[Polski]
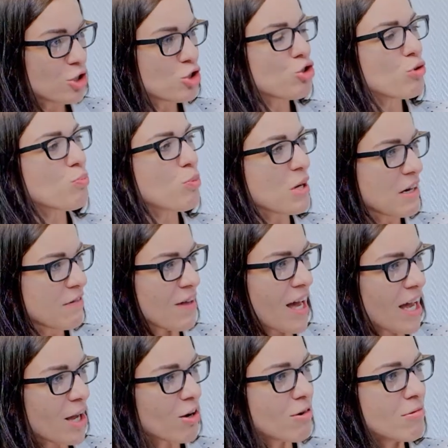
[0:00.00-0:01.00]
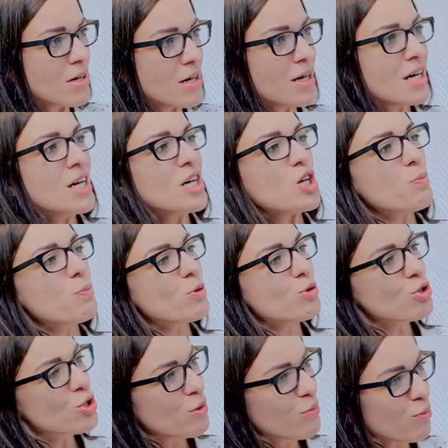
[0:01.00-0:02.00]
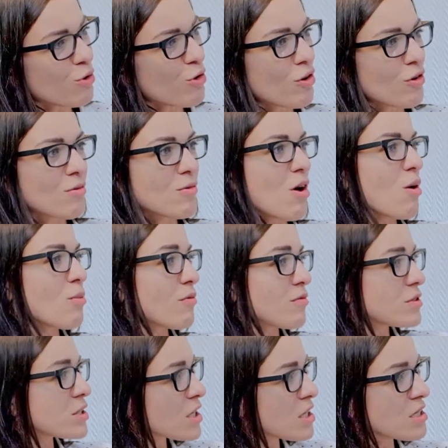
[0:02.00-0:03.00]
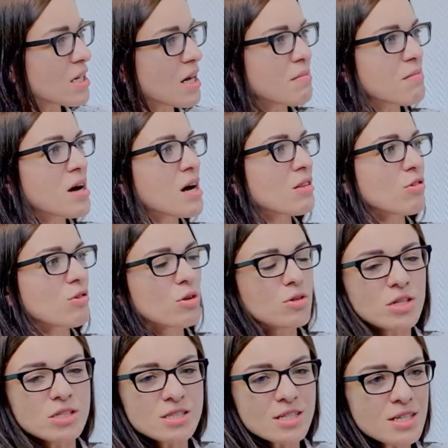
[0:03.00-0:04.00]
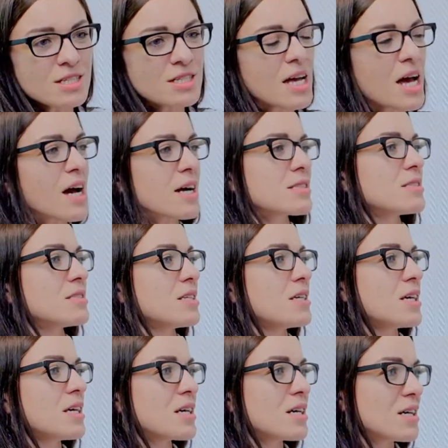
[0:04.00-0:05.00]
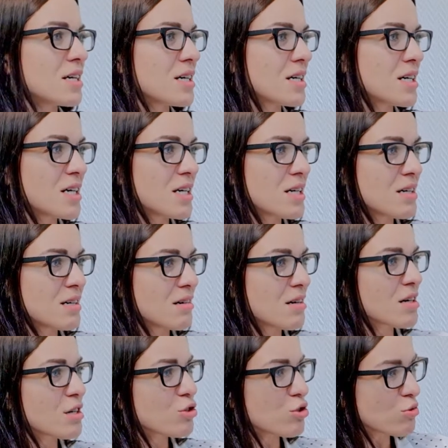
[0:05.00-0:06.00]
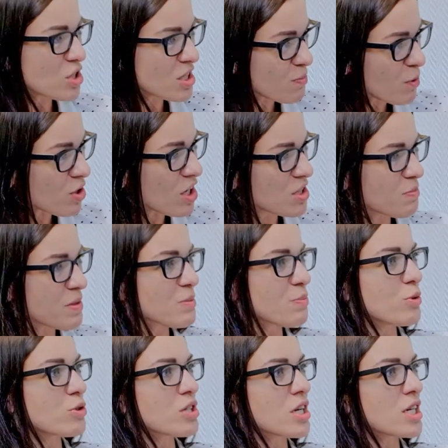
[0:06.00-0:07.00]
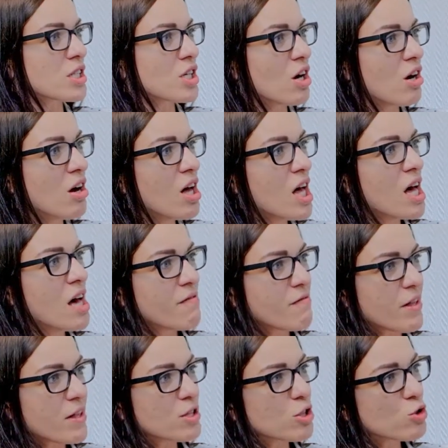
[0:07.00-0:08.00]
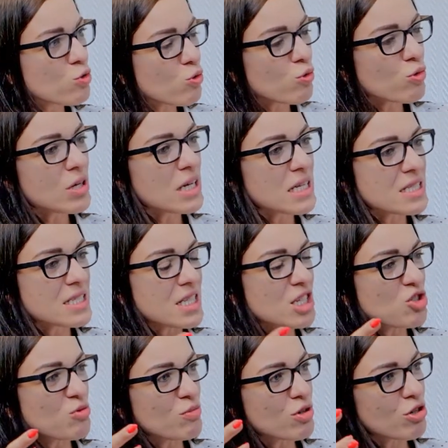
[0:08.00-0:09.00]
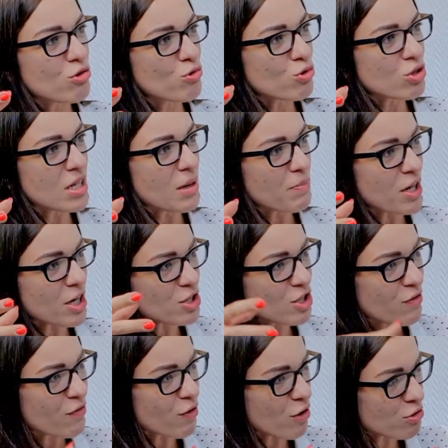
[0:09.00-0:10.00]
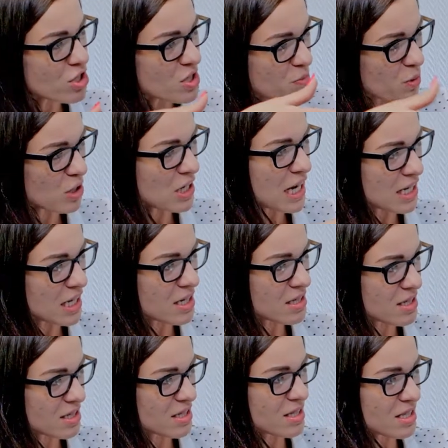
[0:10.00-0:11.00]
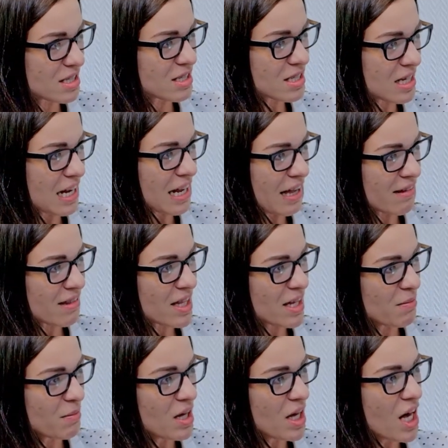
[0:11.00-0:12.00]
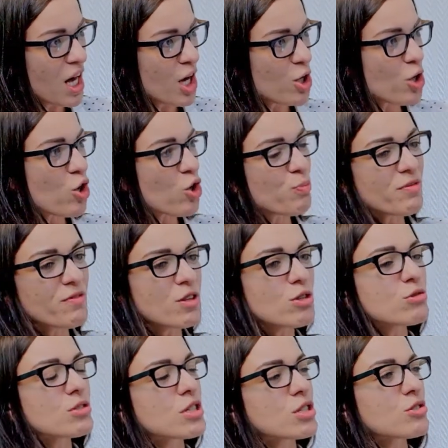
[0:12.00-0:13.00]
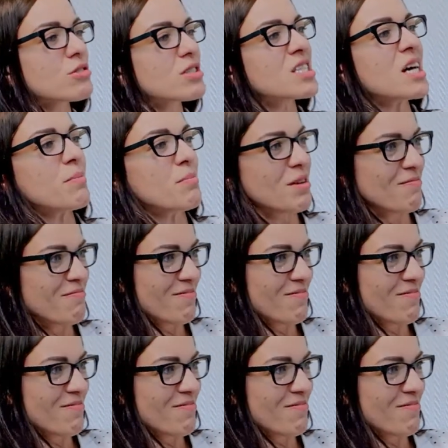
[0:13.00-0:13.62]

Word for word: się pojawiają i potrzebują omówić jakiś temat, dokonać transakcji, e, chcą się spotkać bezpośrednio, więc tu jesteśmy już na pierwszym froncie spotkania z, z klientem i odpowiednio zarządzamy